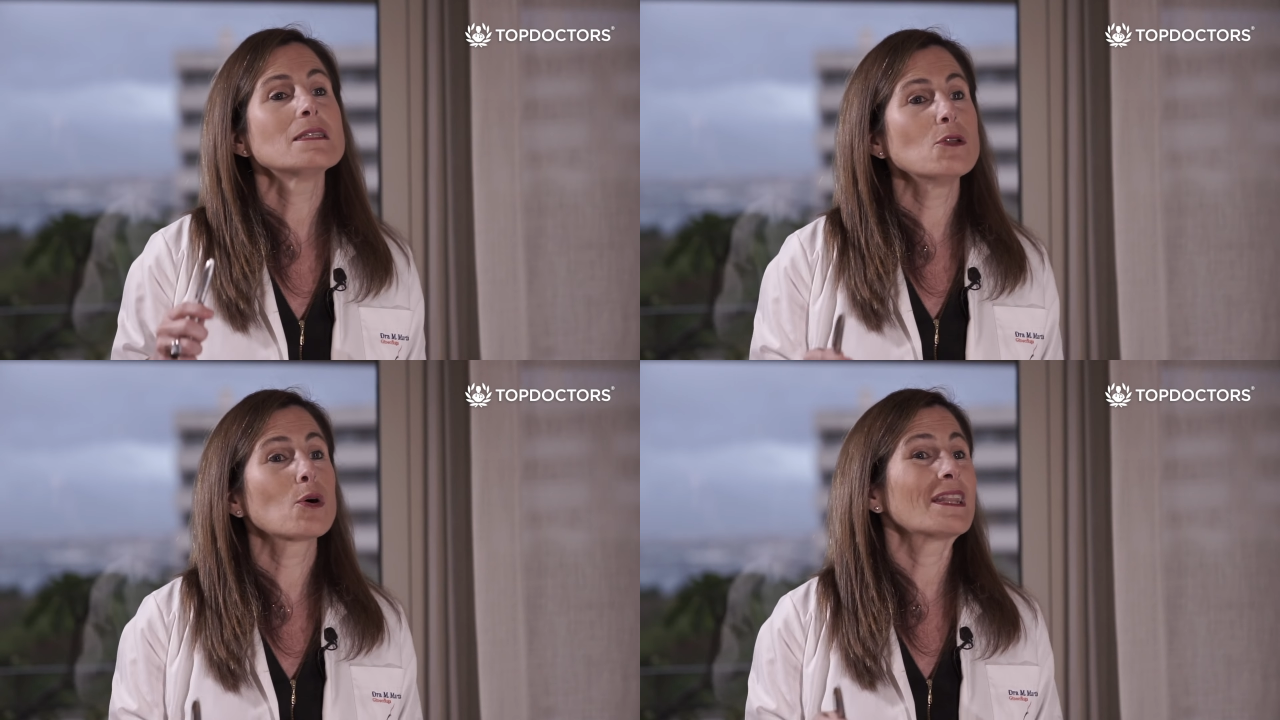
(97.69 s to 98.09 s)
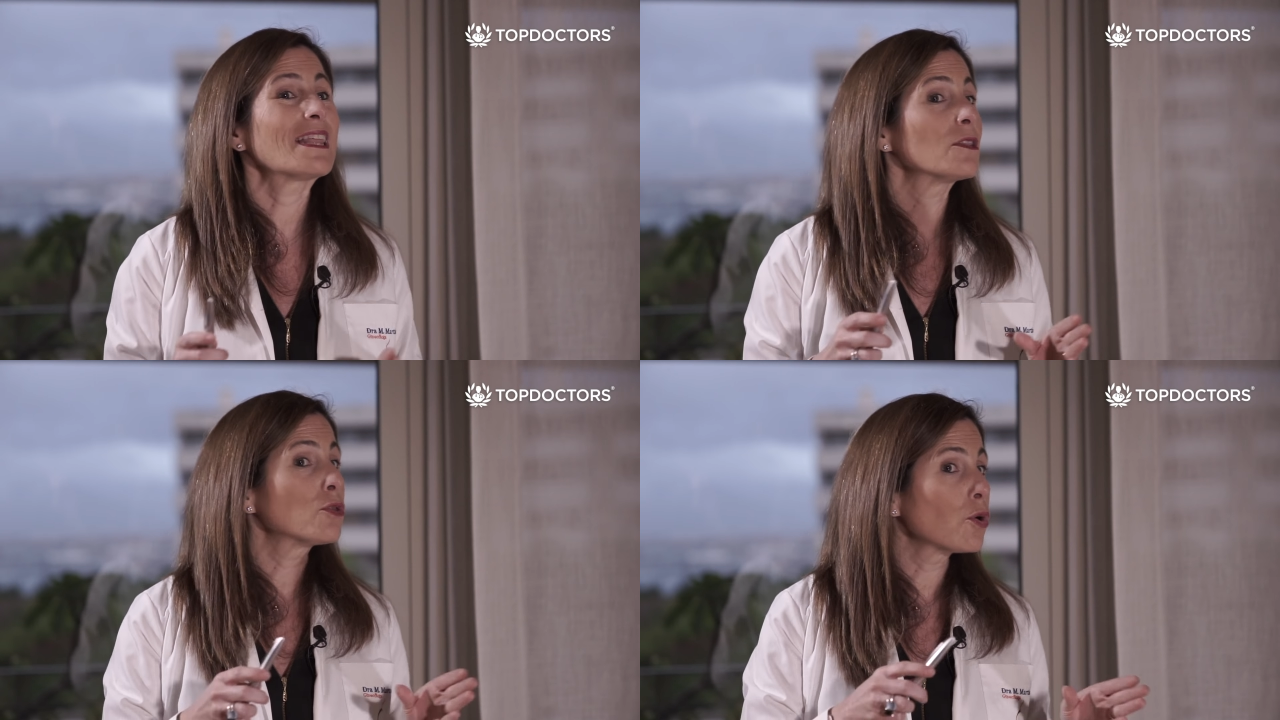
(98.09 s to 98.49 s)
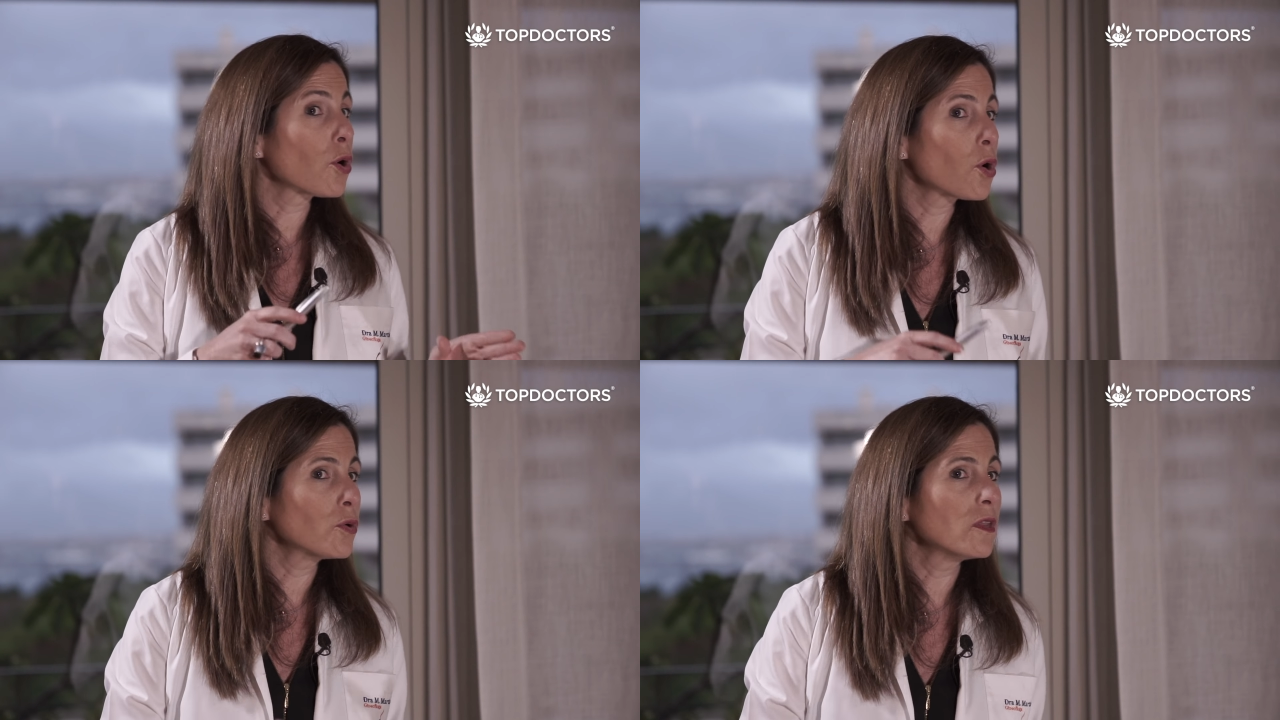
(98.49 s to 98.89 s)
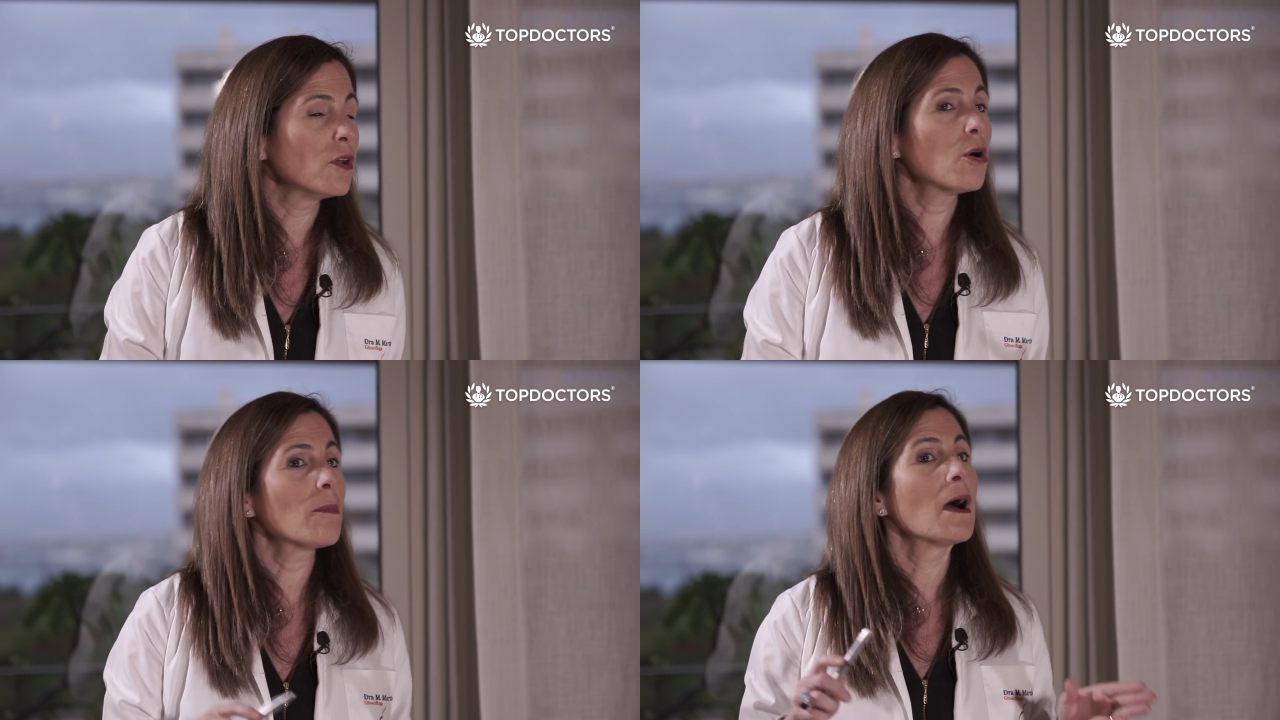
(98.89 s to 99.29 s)
sino que tanto los
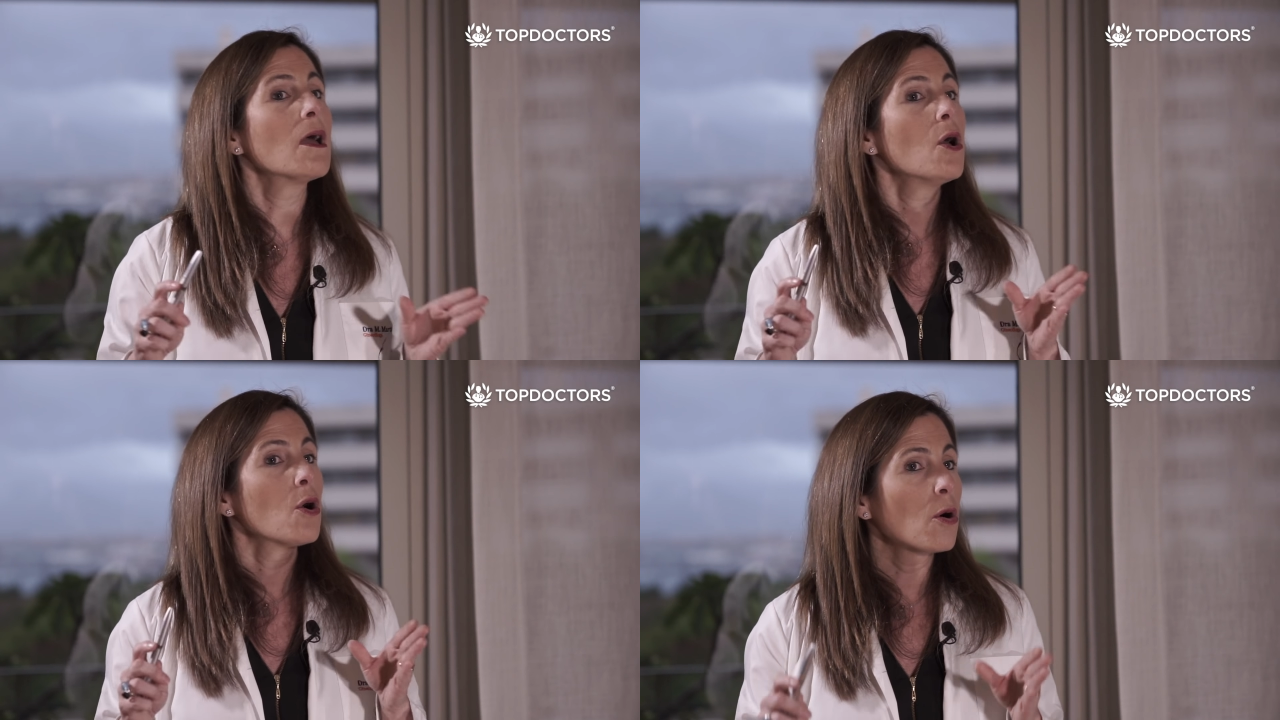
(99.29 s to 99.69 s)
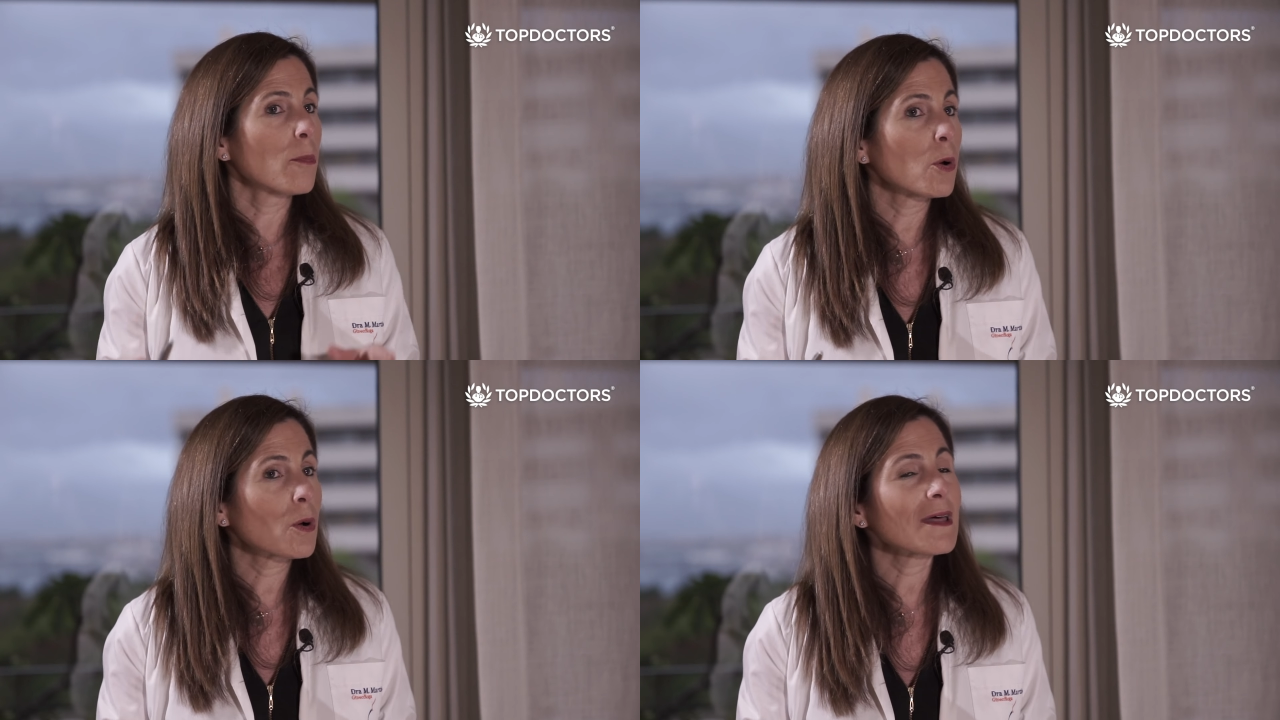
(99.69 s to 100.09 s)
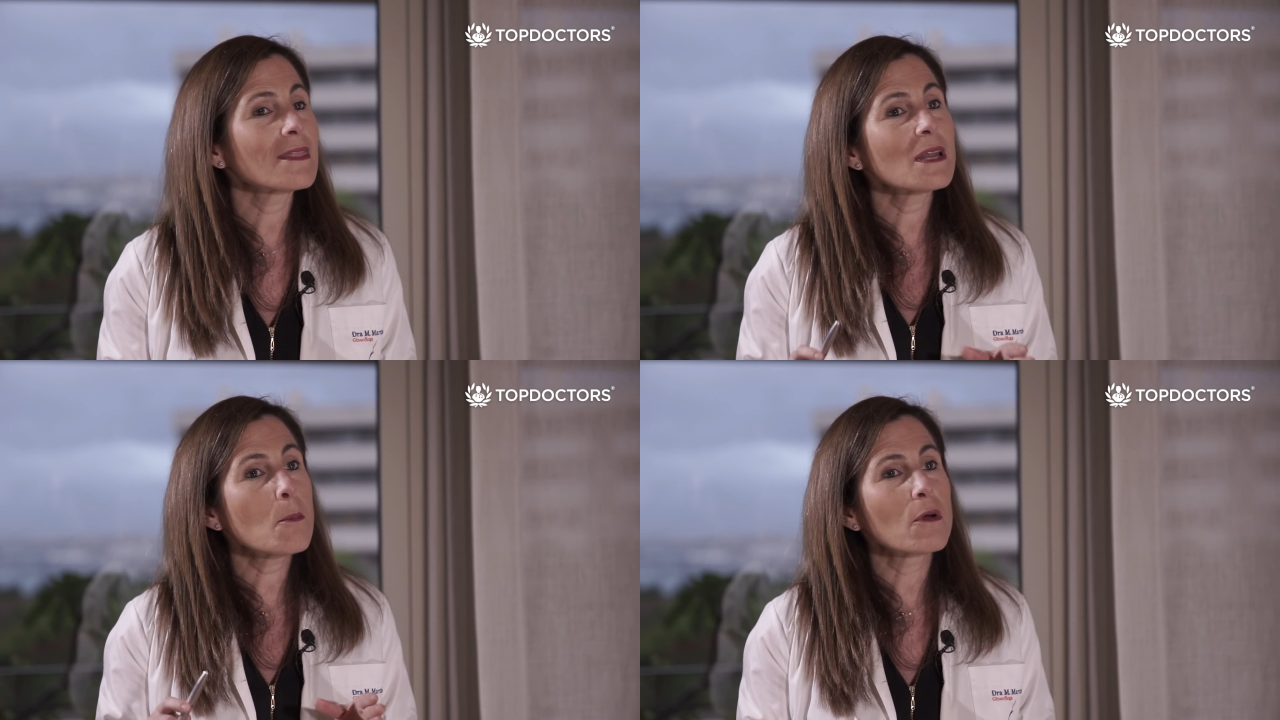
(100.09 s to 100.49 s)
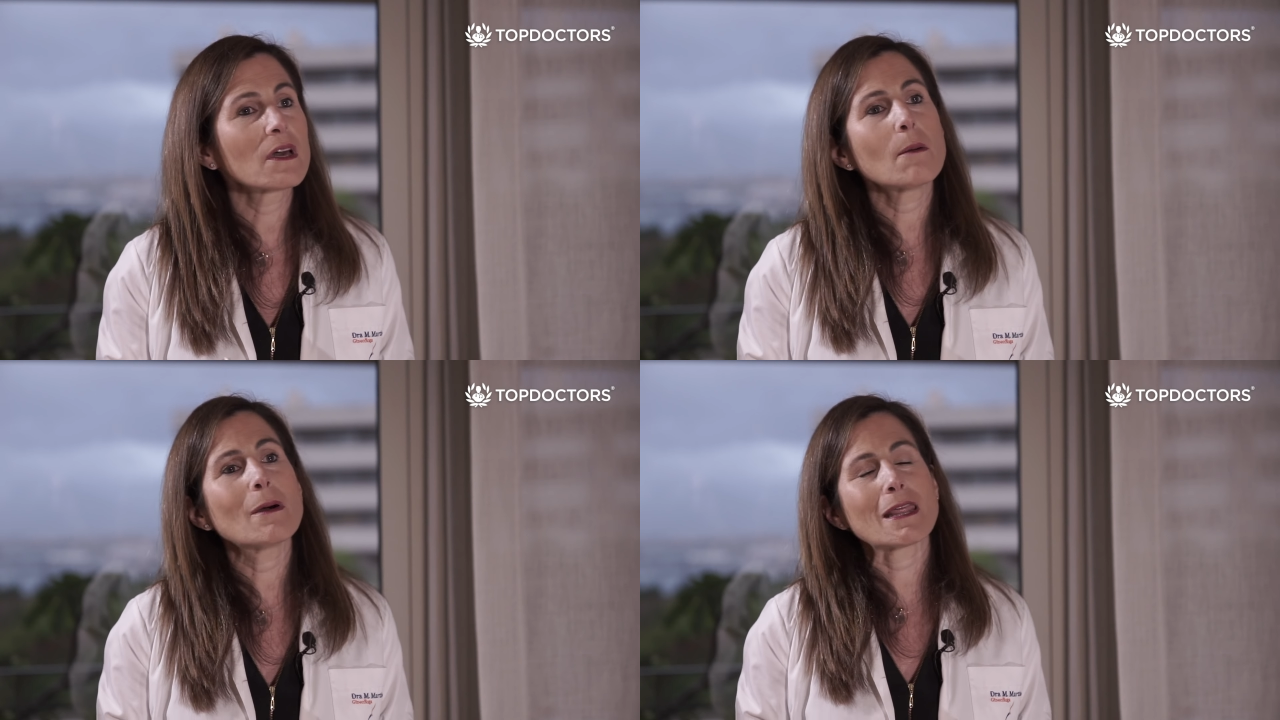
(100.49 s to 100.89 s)
condilomas como los cánceres
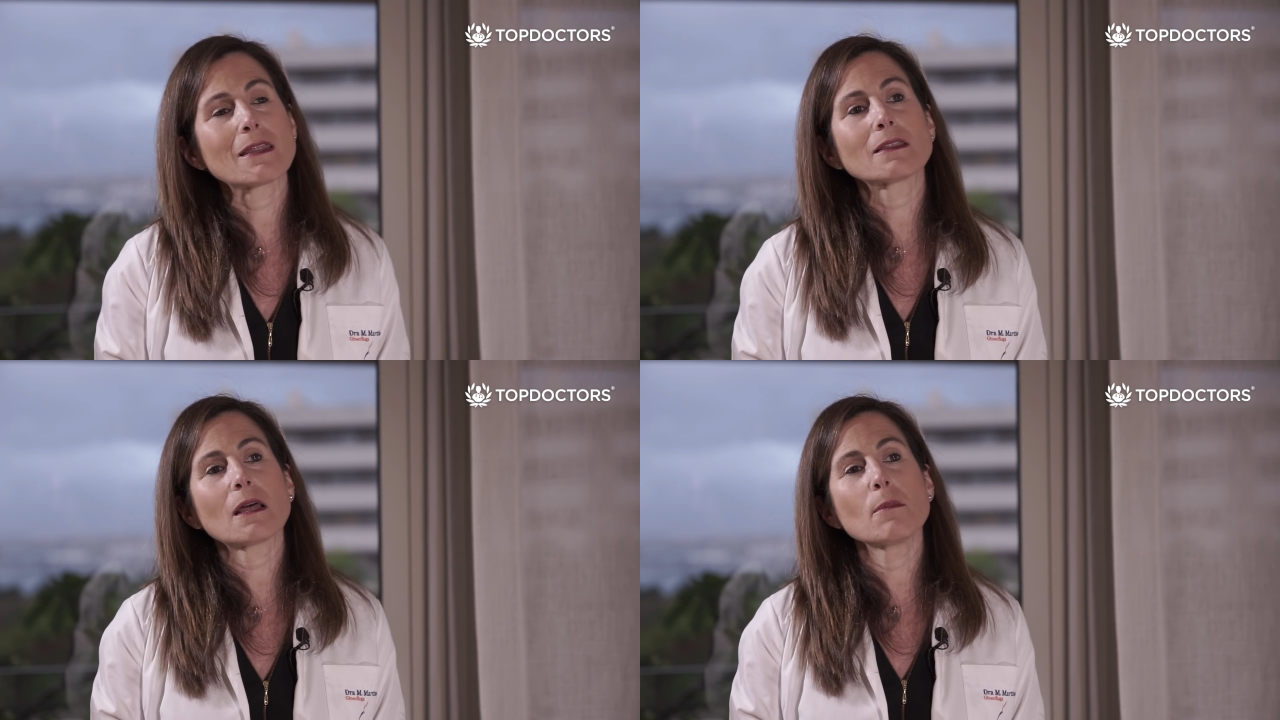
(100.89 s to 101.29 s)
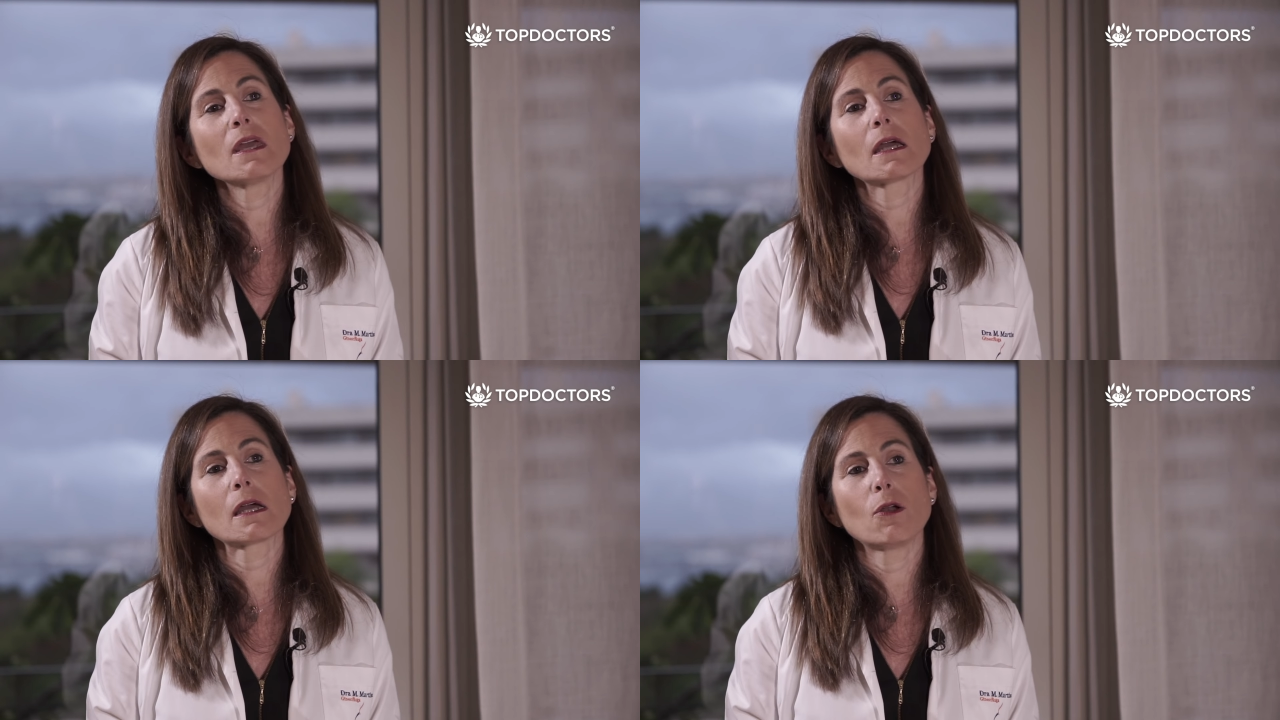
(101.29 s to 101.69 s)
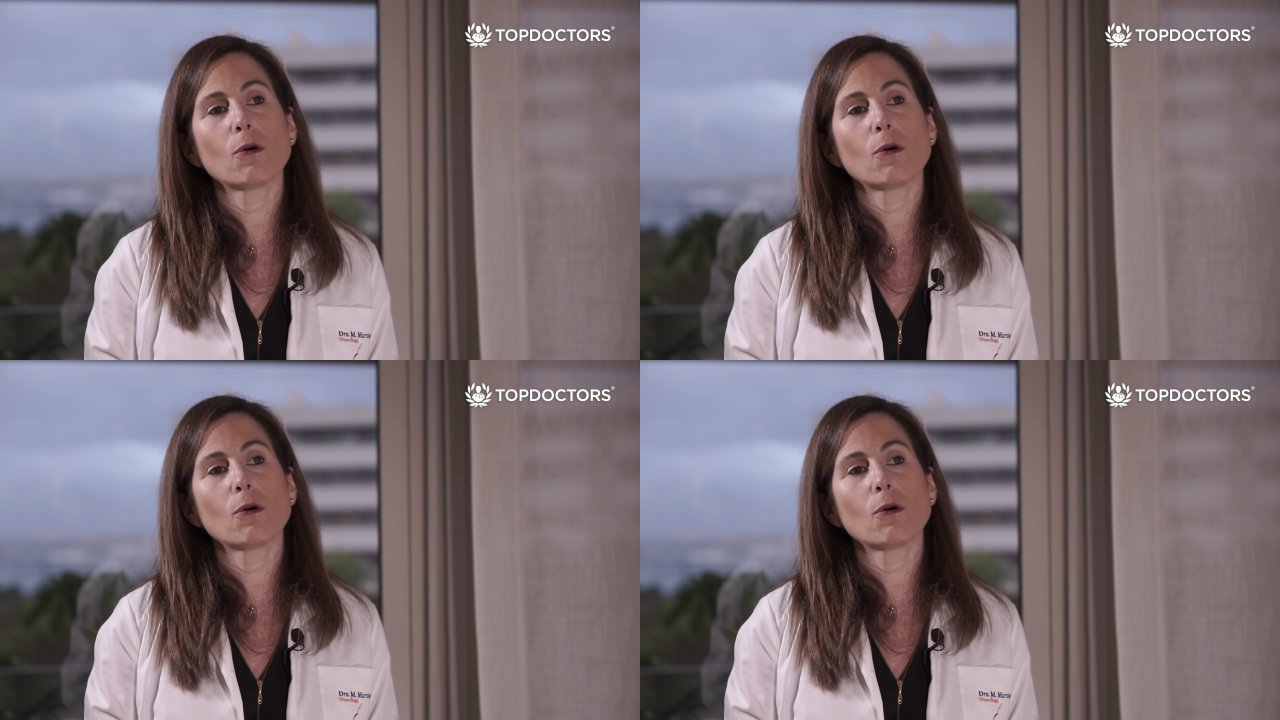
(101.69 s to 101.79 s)
pueden aparecer también en el